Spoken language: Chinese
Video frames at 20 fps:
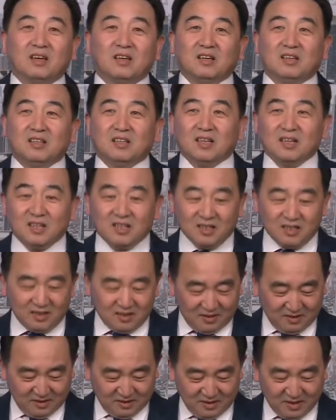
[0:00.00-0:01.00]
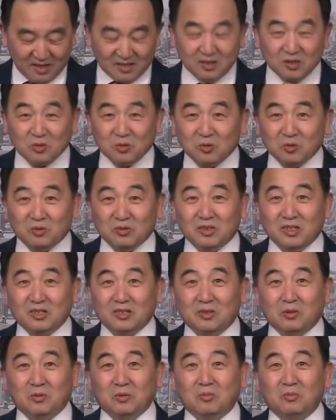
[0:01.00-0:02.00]
呃。 那就那
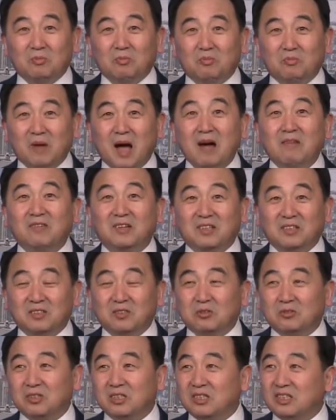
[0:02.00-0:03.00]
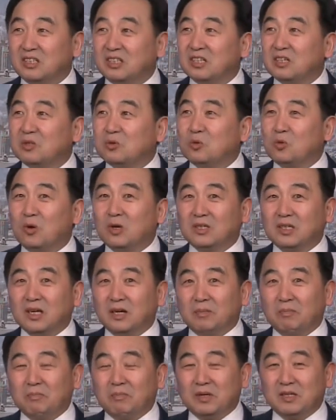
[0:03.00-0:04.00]
就麻烦了，就是英国的
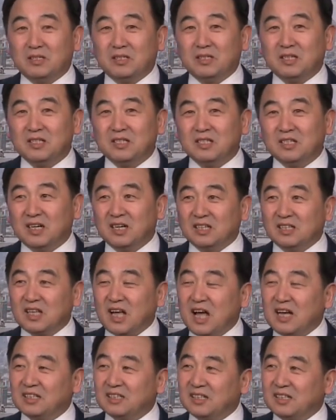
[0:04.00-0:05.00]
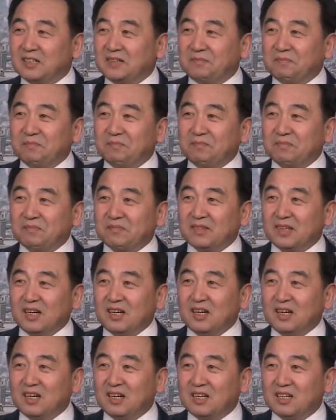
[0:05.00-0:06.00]
本身的它的，
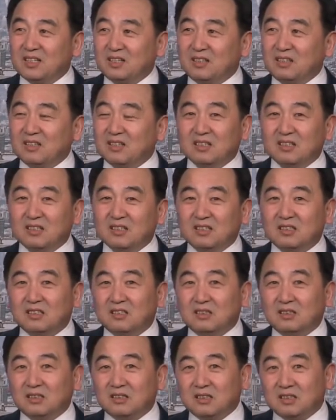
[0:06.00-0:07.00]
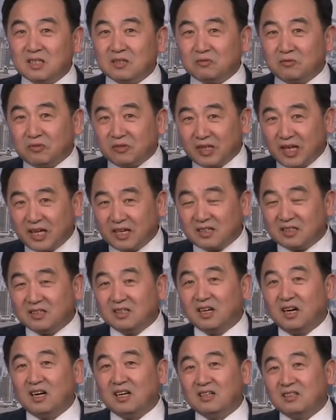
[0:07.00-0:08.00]
呃，政府内
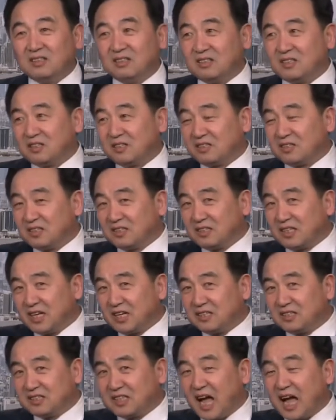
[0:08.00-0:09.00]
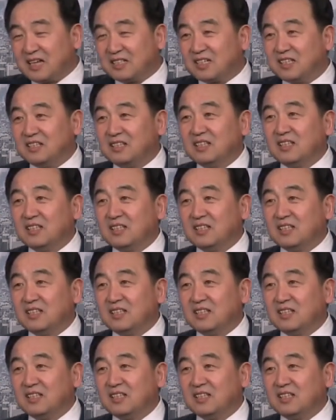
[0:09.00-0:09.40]
阁，整个内阁大臣